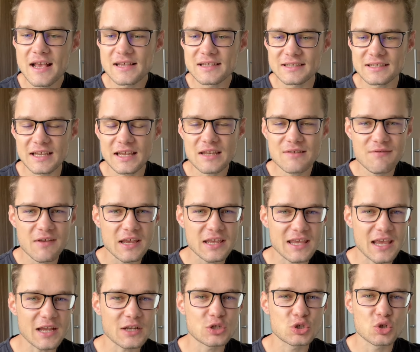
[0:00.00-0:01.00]
sehen wir
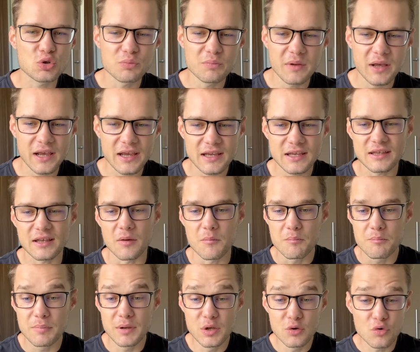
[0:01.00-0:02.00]
jetzt schon Berichte,
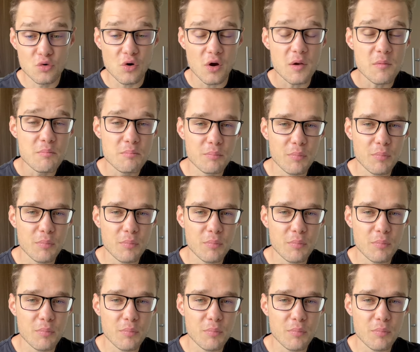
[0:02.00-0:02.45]
Bitcoin